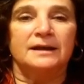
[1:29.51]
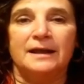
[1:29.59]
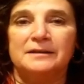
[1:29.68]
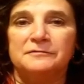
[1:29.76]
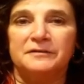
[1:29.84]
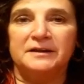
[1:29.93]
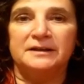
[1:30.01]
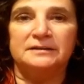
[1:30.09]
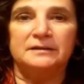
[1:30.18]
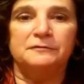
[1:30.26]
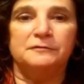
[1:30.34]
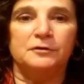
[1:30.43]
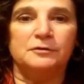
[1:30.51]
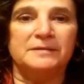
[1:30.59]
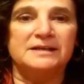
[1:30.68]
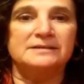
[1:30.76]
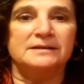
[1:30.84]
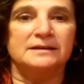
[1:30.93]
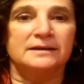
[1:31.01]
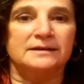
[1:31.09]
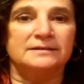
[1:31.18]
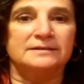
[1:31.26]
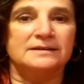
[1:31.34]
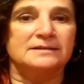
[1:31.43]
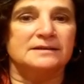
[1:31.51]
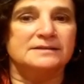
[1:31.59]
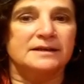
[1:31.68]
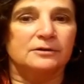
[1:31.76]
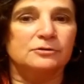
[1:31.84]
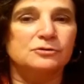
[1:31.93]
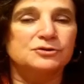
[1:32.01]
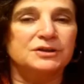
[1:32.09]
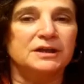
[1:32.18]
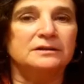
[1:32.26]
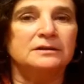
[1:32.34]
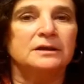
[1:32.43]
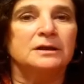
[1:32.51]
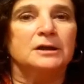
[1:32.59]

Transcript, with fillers: en las diferentes formas en que éstas se desarrollan,